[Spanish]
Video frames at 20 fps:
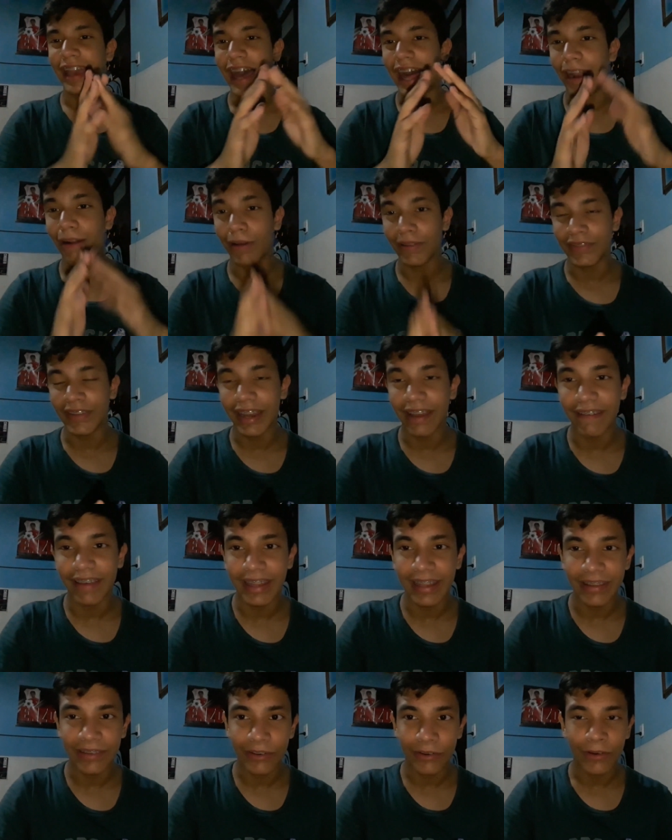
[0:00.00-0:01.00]
Algo así le había
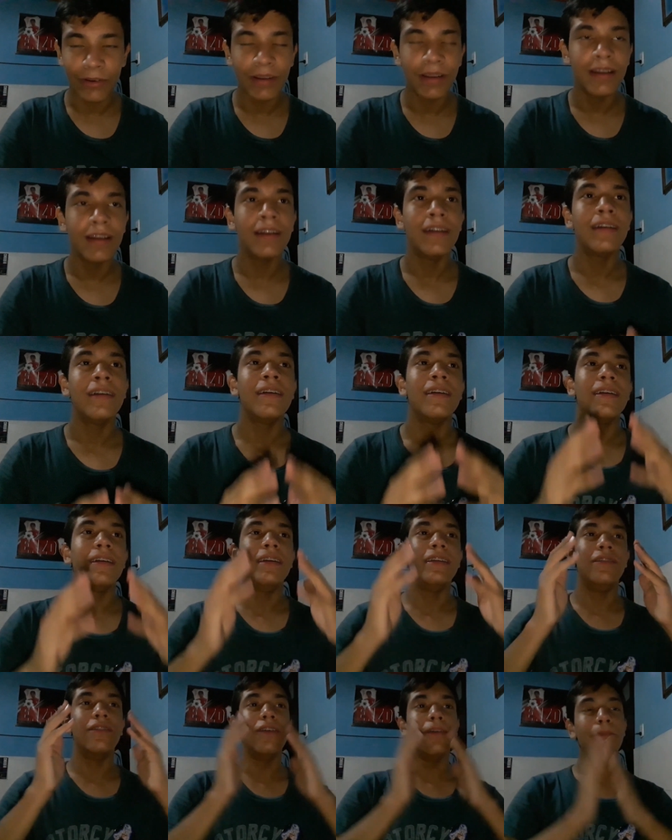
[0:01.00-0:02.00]
dicho.
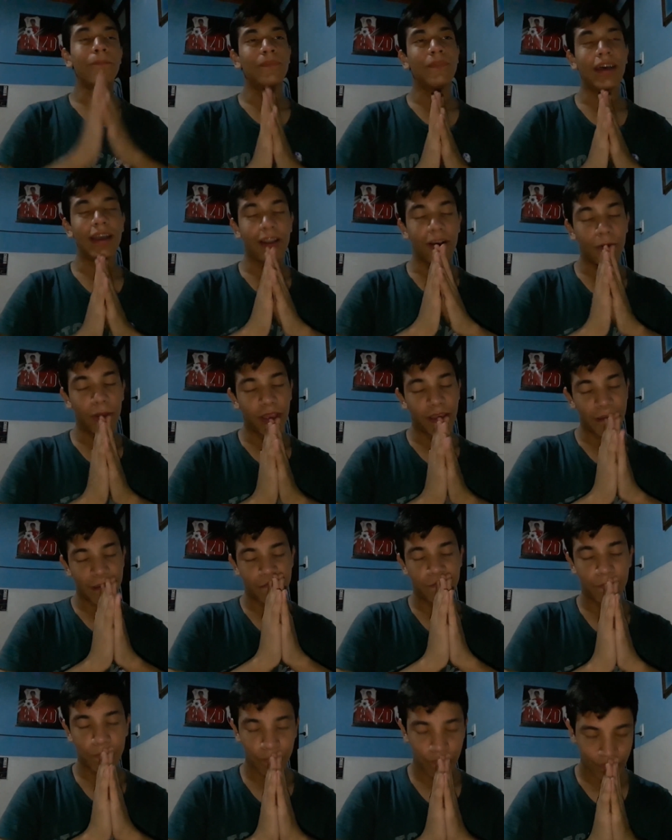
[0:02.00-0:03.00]
Y yo estaba como que
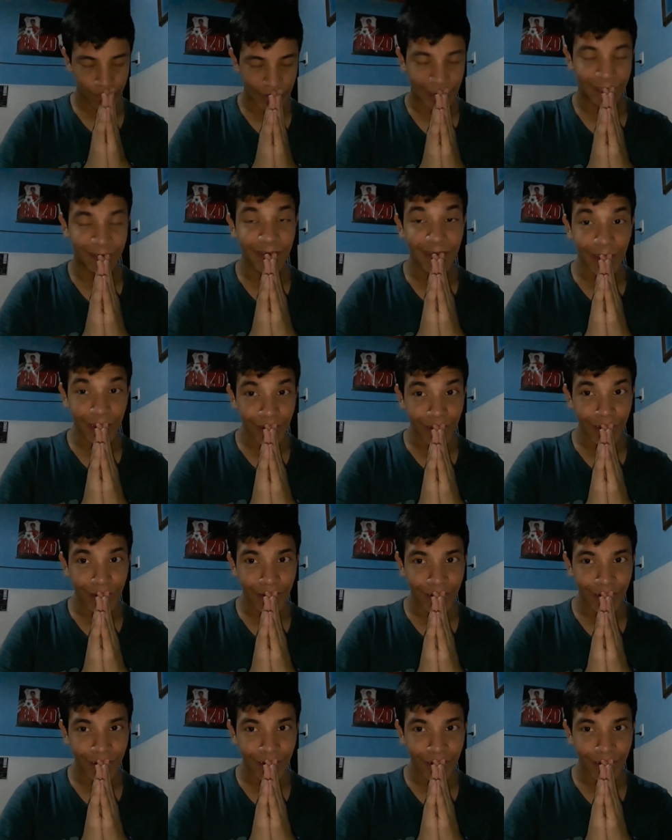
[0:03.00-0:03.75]
así,